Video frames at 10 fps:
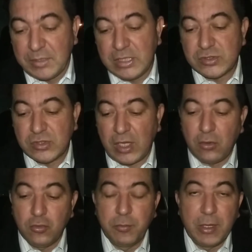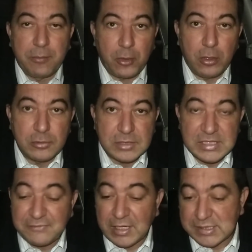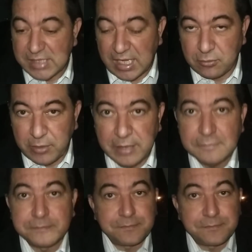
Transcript: isso é o Uber Promo disfarçado, né?